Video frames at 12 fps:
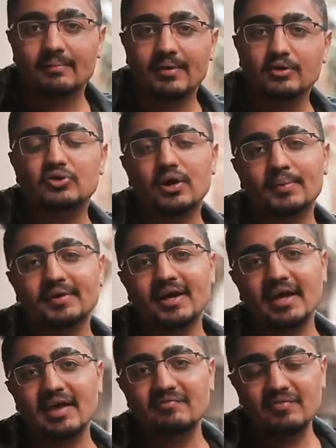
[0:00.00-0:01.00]
मैं उस टूर्नामेंट
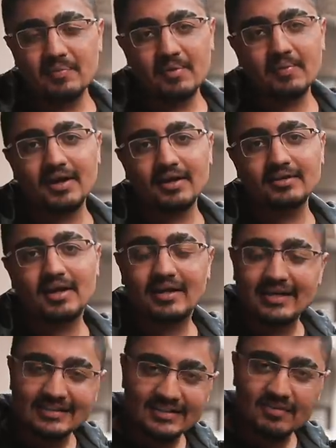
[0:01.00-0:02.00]
का एम बना
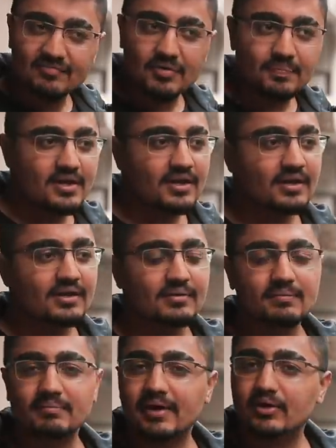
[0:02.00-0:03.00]
यंगेस्ट एम
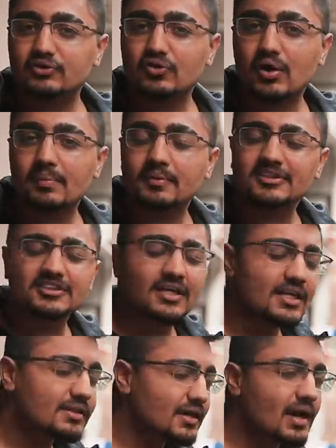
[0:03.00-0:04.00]
मैंने उस टूर्नामेंट में
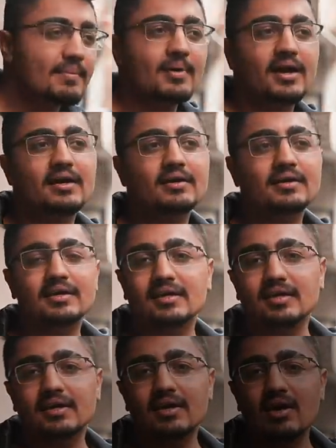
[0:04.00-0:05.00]
इतना मारा कि